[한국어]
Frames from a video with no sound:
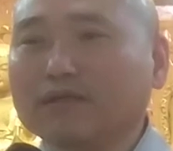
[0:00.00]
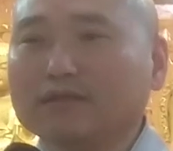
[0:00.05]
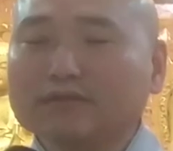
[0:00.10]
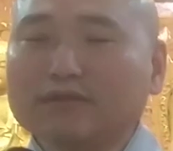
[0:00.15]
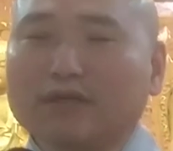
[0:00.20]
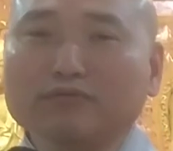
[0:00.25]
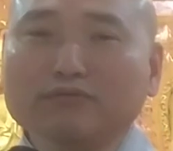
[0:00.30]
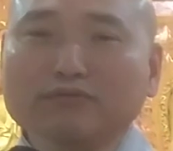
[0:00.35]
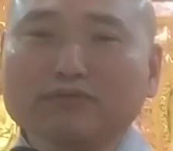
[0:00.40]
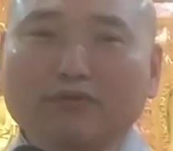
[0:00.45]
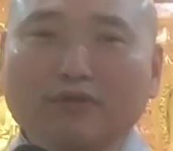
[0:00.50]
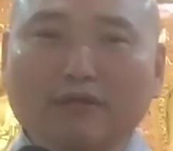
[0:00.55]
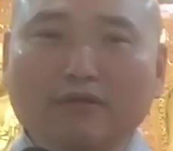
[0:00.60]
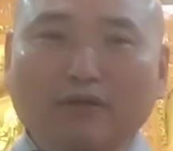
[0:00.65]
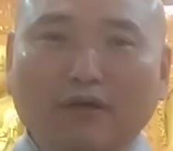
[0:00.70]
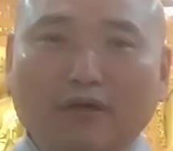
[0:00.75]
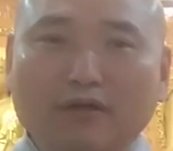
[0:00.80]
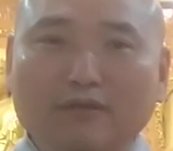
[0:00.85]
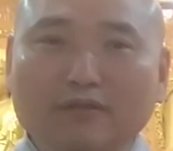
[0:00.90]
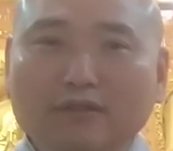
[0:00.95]
차
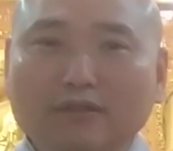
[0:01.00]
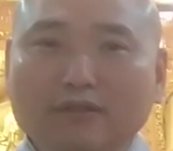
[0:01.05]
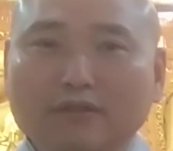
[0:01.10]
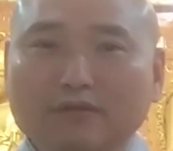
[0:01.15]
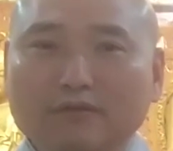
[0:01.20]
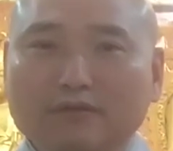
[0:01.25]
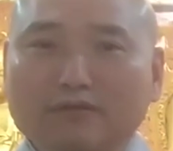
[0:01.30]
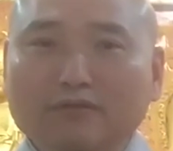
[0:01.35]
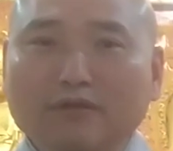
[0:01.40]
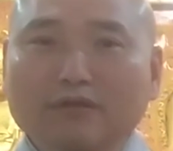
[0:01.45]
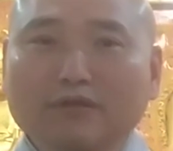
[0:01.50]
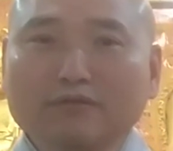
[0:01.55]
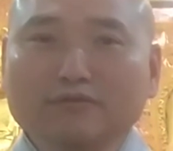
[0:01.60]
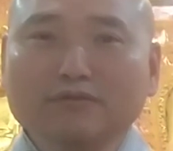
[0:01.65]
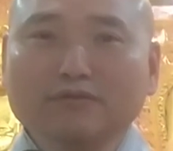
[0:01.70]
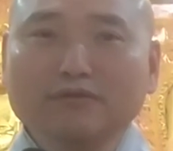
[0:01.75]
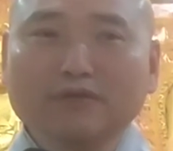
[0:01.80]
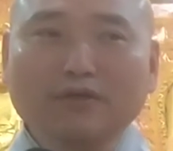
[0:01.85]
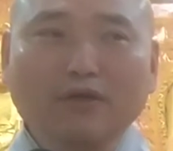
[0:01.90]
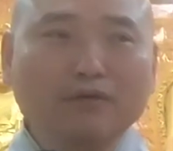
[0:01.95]
운전하다가 그냥
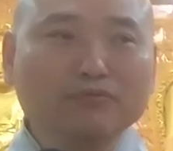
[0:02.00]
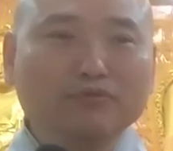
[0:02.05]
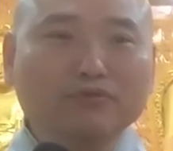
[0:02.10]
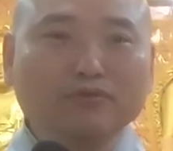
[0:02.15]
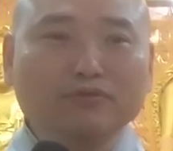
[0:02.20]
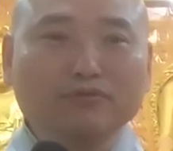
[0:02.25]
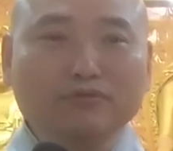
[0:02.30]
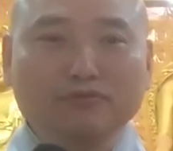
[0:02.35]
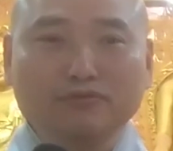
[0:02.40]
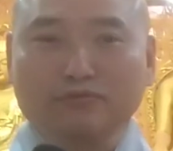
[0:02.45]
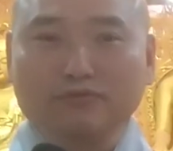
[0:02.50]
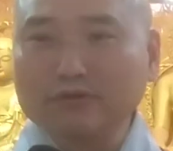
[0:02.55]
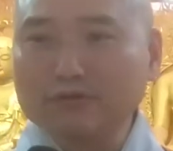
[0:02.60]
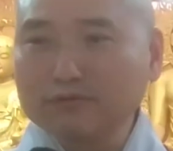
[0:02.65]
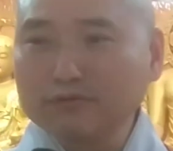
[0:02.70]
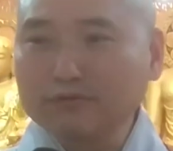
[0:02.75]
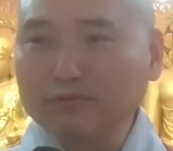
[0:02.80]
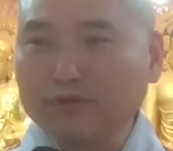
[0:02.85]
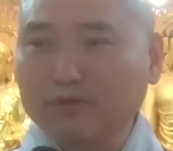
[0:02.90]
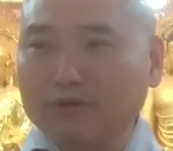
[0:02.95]
가는 사람이 뛰어들 수도
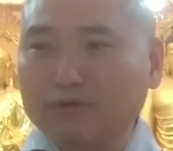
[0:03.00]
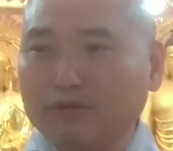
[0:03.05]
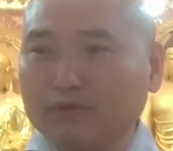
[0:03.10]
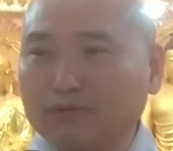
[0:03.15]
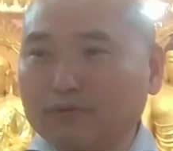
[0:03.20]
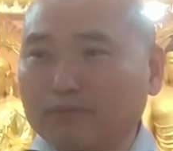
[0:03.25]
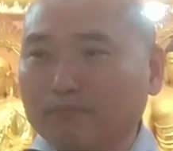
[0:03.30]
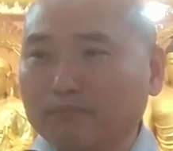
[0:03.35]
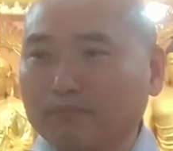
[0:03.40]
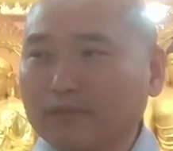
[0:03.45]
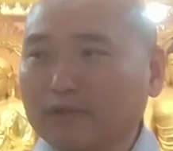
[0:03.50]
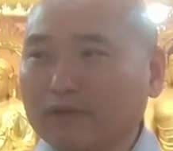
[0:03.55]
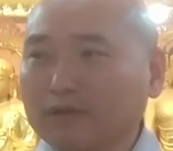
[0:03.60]
있는 거예요.